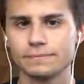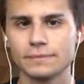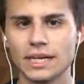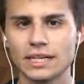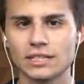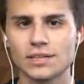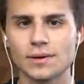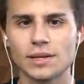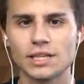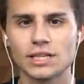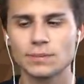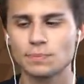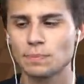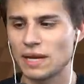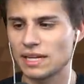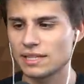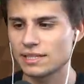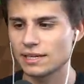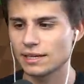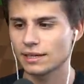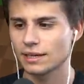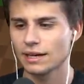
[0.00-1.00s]
A żeby mieć
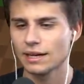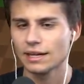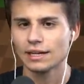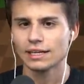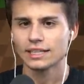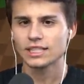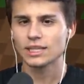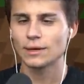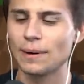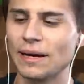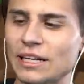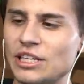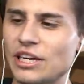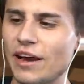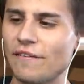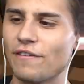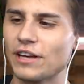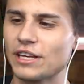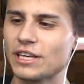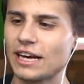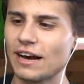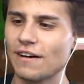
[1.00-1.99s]
piecyk, trzeba
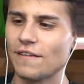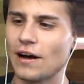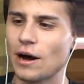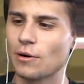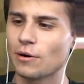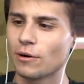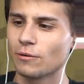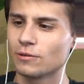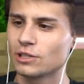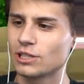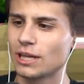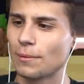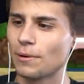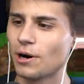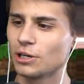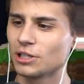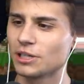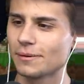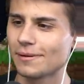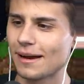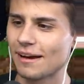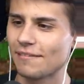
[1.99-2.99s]
dziewięć kawałków, czy tam
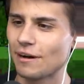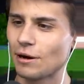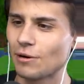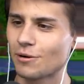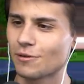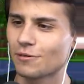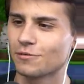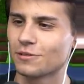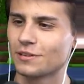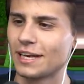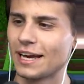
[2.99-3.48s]
osiem kawałków